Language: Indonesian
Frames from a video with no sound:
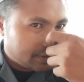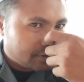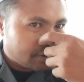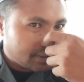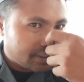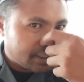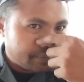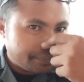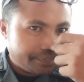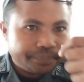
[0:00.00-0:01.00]
itu aja ya
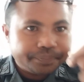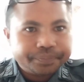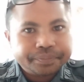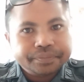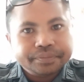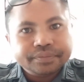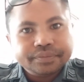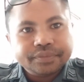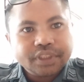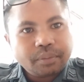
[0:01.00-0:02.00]

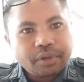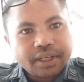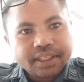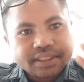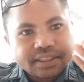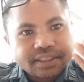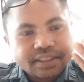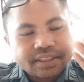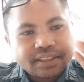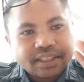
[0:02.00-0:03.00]
terima
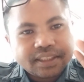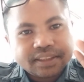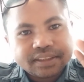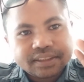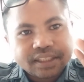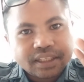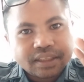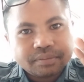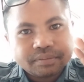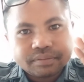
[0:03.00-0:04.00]
kasih dan
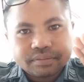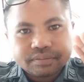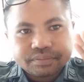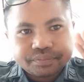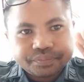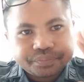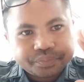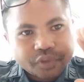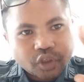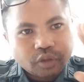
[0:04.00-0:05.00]
salam
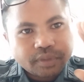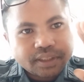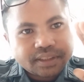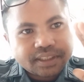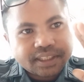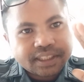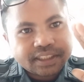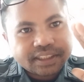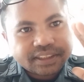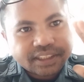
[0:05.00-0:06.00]
hormat kakak
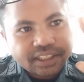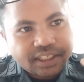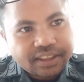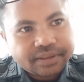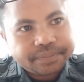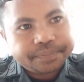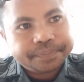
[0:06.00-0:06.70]
Teng Channel